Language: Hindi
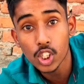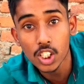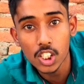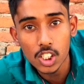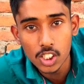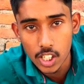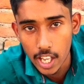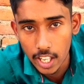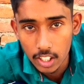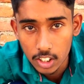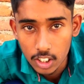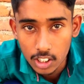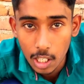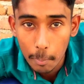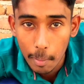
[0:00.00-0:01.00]
किसी शहर
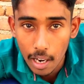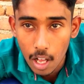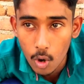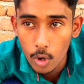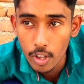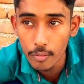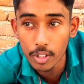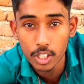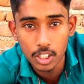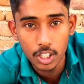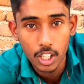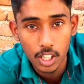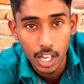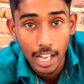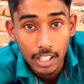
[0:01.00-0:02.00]
जितना बड़ा हो या फिर
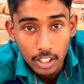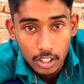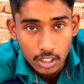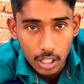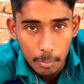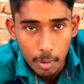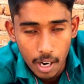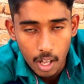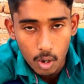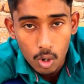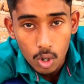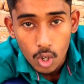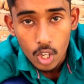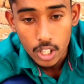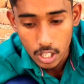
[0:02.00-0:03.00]
किसी घर जितना बड़ा हो